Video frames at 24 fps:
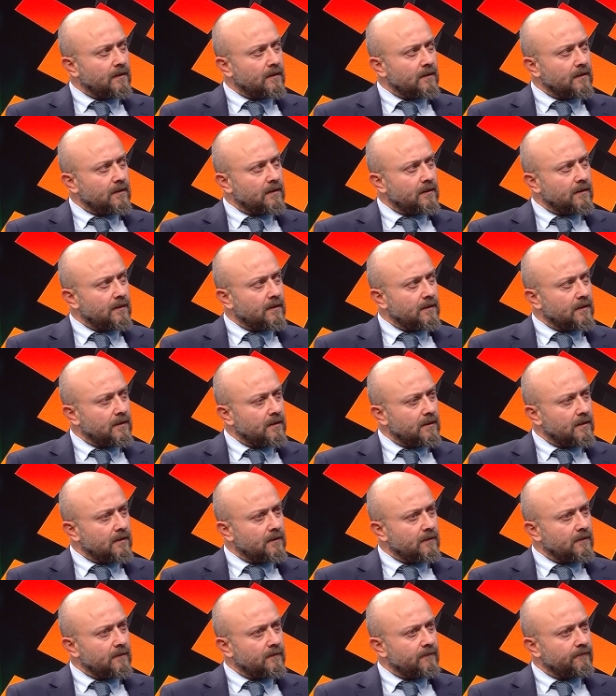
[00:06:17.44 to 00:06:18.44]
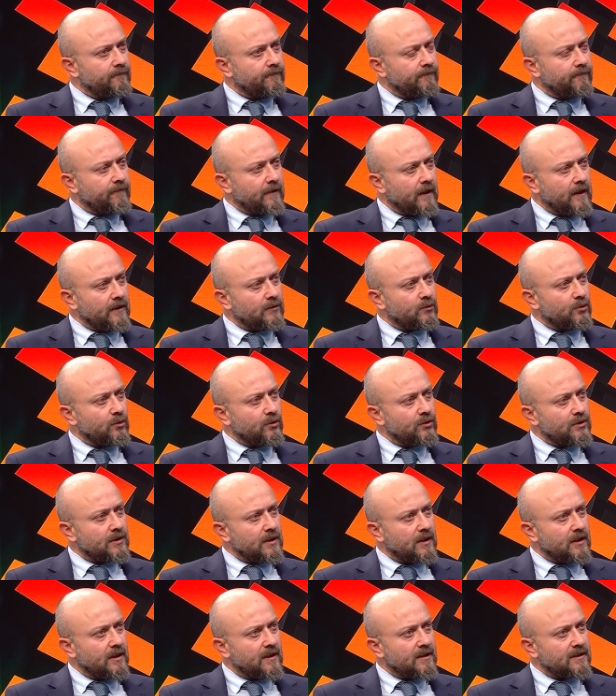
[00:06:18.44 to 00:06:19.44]
Ee, Fatih
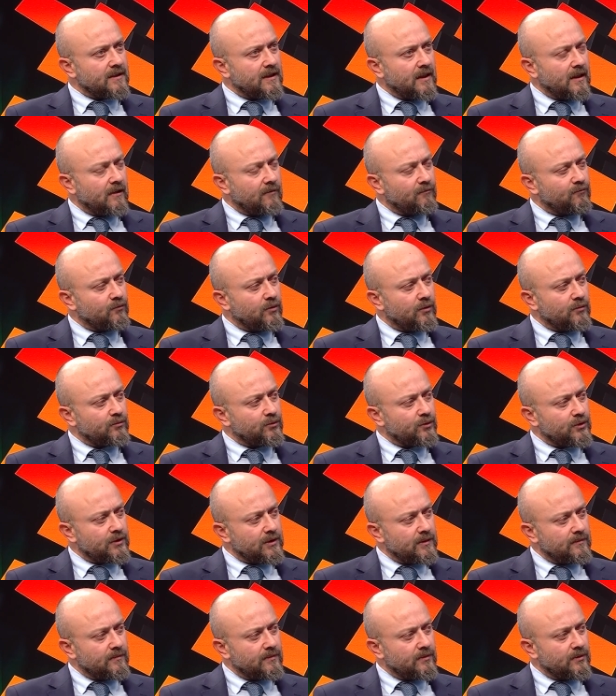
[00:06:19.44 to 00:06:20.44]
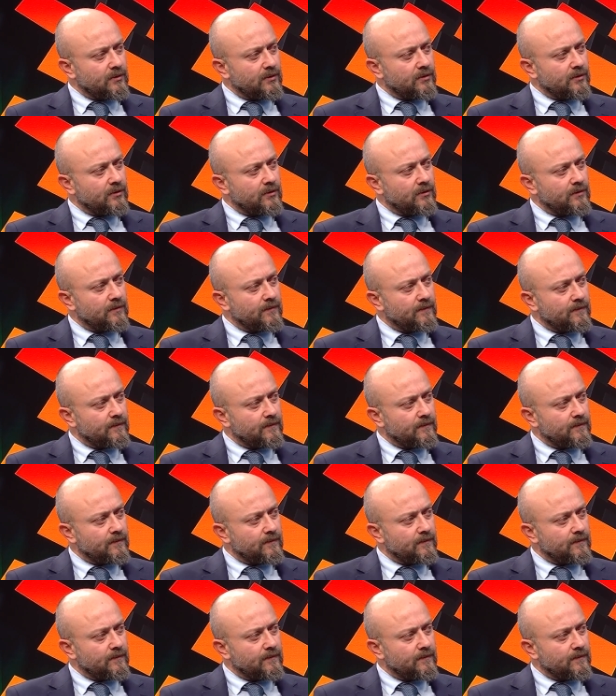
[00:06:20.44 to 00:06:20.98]
Hoca Galatasaray'ın en formsuzu gibi görünüyor.